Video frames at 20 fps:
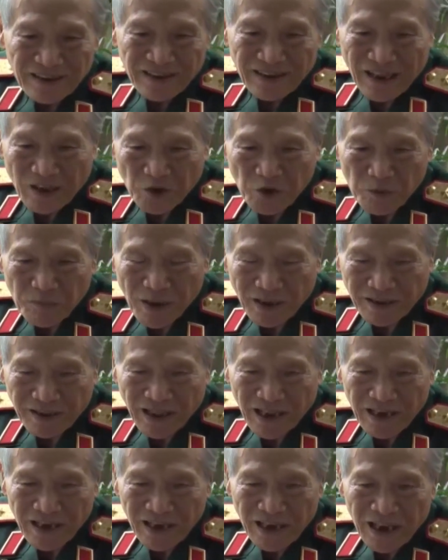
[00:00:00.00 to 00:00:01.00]
nhà xuất bản
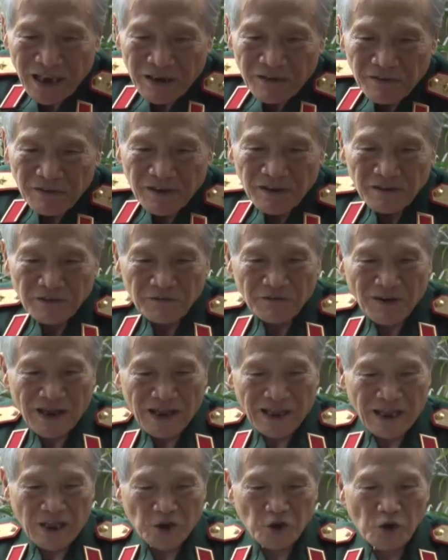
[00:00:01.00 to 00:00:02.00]
thanh niên và
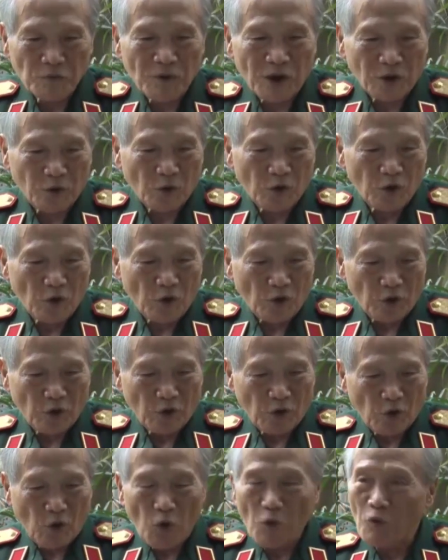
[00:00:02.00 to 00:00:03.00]
nhà xuất bản quân đội
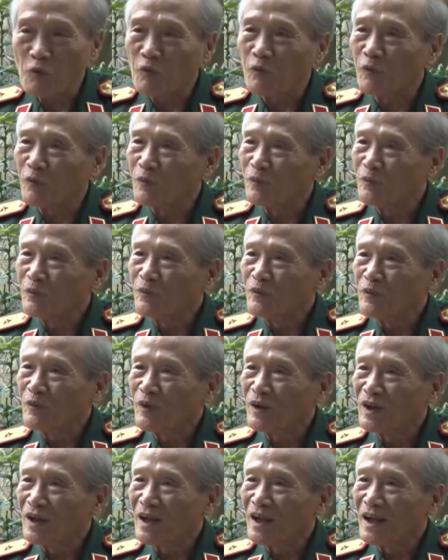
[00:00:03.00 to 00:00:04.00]
cùng
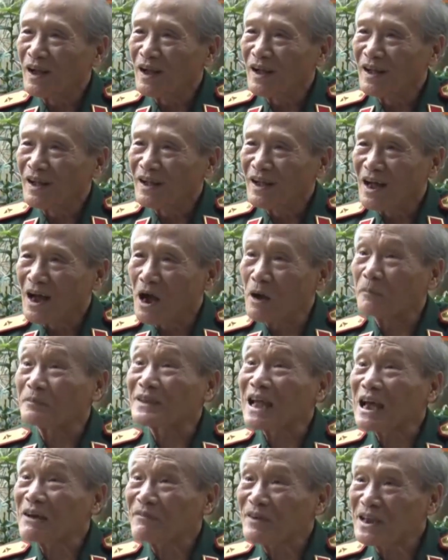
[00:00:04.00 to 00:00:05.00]
hợp
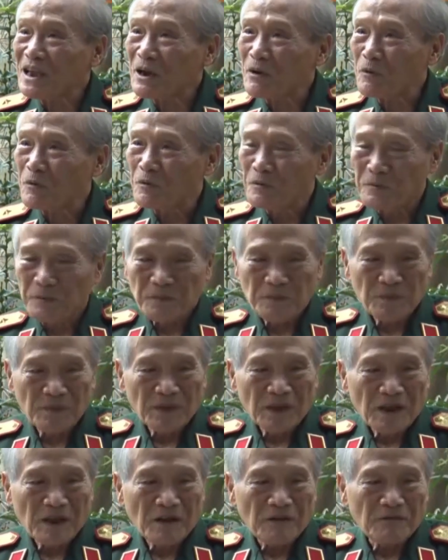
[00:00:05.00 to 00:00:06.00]
tác với nhau
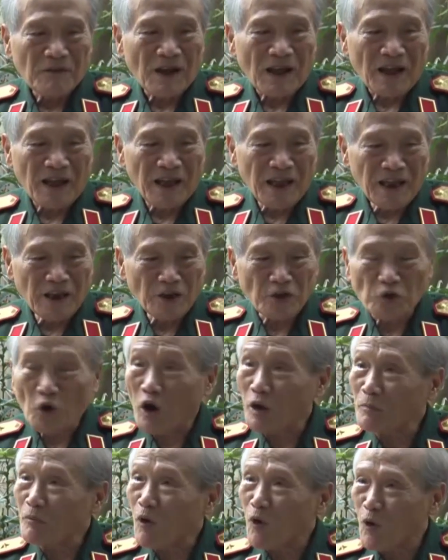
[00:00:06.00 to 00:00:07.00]
và in
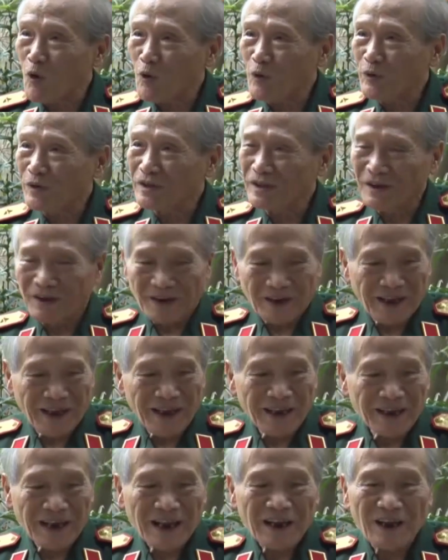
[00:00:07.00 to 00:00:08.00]
trọn bộ từ
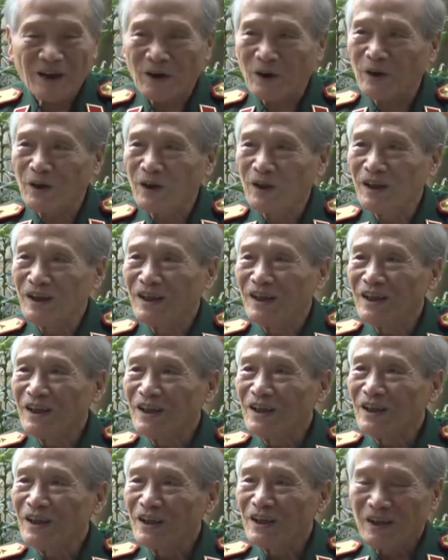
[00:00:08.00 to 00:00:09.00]
khi ra đời
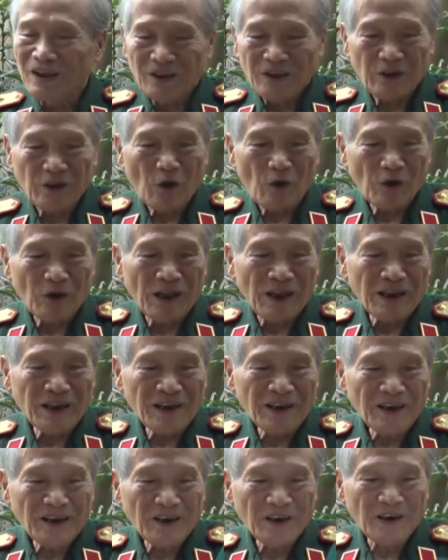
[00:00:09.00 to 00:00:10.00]
cho
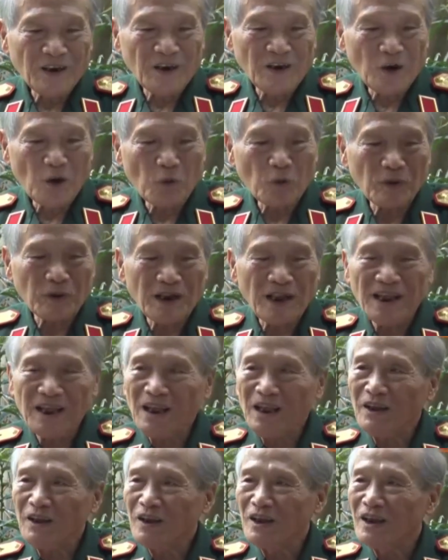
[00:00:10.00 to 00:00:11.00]
đến lúc
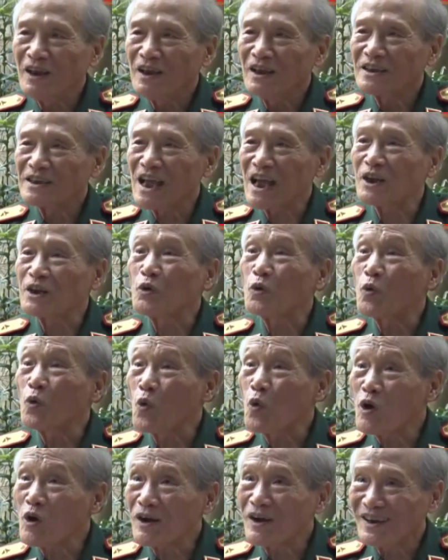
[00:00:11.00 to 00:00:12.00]
đi sang Trung
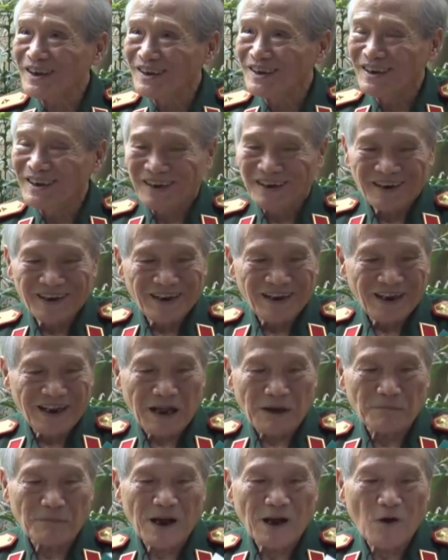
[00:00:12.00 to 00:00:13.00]
Quốc
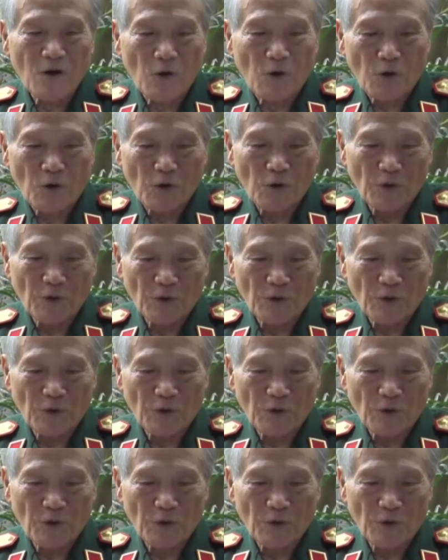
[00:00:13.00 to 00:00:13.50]
gặp bác Hồ.